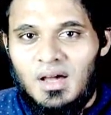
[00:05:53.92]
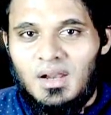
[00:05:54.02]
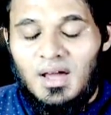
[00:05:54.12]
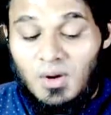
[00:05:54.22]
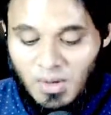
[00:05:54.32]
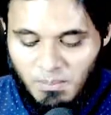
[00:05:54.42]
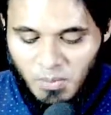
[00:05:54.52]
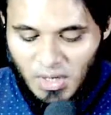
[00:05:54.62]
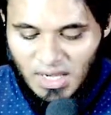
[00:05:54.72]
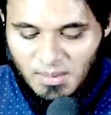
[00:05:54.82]
அல்லாஹ்
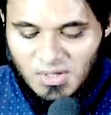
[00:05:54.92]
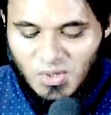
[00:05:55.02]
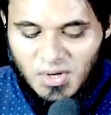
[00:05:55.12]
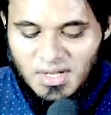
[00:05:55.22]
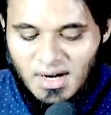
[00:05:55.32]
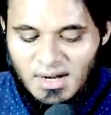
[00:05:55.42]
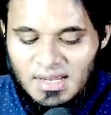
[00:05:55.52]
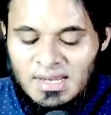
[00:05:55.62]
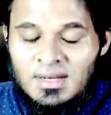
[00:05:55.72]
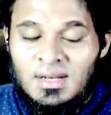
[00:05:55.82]
ரப்புல் ஆலமின்
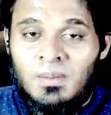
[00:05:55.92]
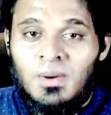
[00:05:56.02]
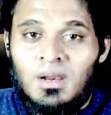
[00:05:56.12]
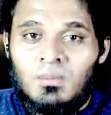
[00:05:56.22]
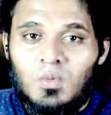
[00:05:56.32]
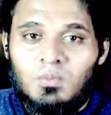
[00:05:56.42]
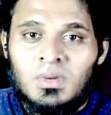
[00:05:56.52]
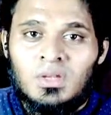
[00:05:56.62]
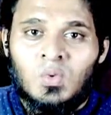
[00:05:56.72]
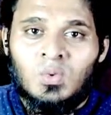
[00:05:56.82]
சொல்கிறான் இன்னமல்
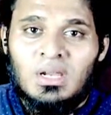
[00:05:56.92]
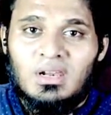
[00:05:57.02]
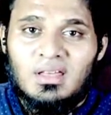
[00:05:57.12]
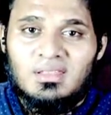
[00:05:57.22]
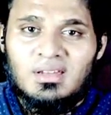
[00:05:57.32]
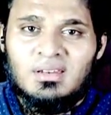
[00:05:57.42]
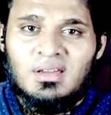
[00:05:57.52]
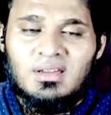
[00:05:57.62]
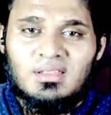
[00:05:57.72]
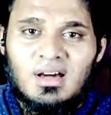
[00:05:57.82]
முக்மினூன்
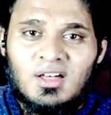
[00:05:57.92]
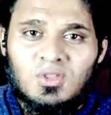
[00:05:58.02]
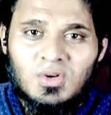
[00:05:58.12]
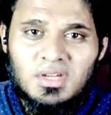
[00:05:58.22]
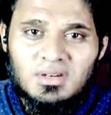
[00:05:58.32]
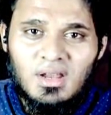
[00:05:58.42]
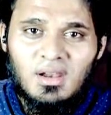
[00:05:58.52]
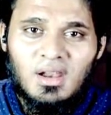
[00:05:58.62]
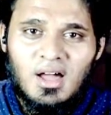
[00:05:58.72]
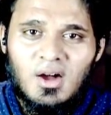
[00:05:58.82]
அல்லதீன இதா
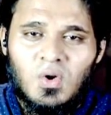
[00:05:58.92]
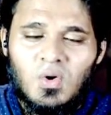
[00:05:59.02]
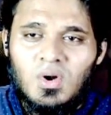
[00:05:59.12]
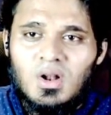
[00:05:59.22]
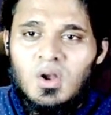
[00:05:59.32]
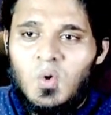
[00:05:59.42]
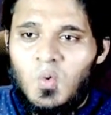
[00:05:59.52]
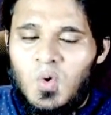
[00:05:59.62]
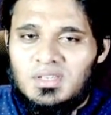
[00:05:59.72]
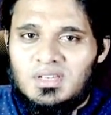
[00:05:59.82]
துக்கிரல்லாஹு
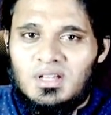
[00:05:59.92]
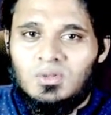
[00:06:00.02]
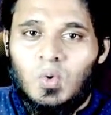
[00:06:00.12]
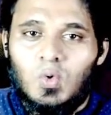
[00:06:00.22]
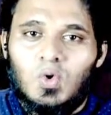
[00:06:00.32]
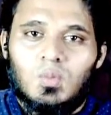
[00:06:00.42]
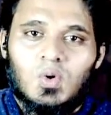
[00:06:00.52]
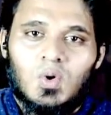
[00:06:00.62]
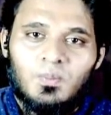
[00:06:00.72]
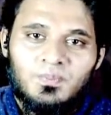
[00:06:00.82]
ஓஜிலத்
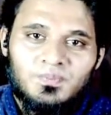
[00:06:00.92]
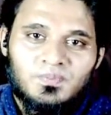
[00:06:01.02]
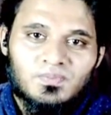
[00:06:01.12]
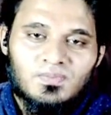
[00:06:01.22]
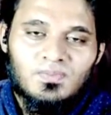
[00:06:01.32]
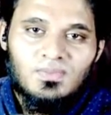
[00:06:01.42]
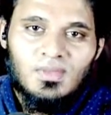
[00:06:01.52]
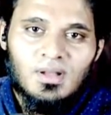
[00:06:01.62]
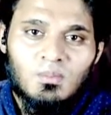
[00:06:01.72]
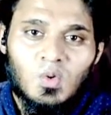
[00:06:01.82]
குலூபுகும்
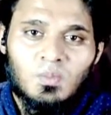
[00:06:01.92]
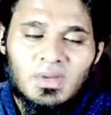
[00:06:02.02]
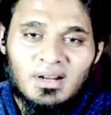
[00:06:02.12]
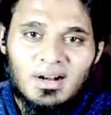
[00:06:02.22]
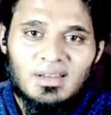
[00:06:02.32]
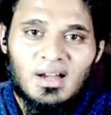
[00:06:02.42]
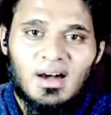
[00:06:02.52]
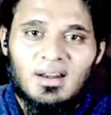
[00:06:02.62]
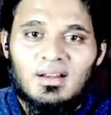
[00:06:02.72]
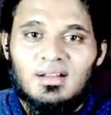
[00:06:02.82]
முக்மின்கள்
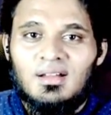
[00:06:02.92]
யார்